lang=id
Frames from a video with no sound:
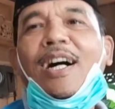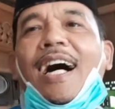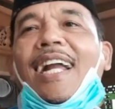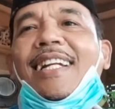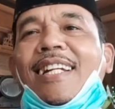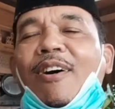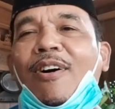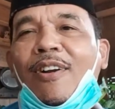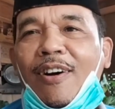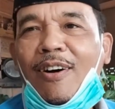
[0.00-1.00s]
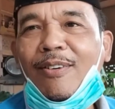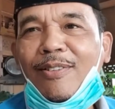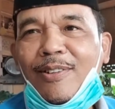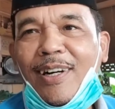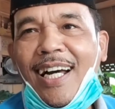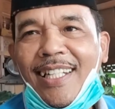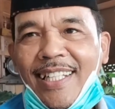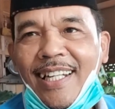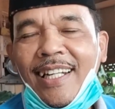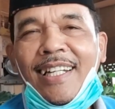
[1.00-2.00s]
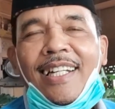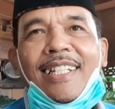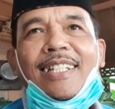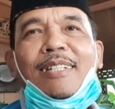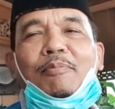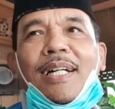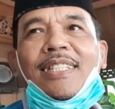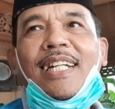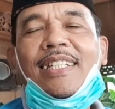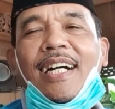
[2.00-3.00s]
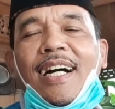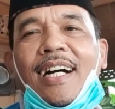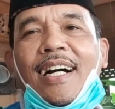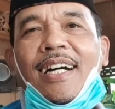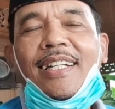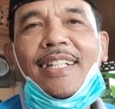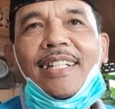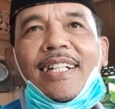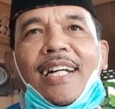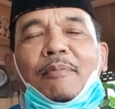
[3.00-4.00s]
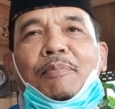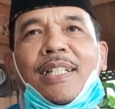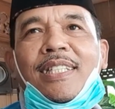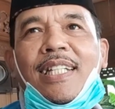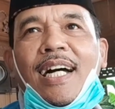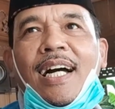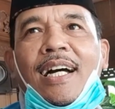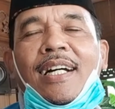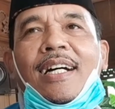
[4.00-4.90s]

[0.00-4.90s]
had, horok untuk hadir di tempat saya ini dengan pesta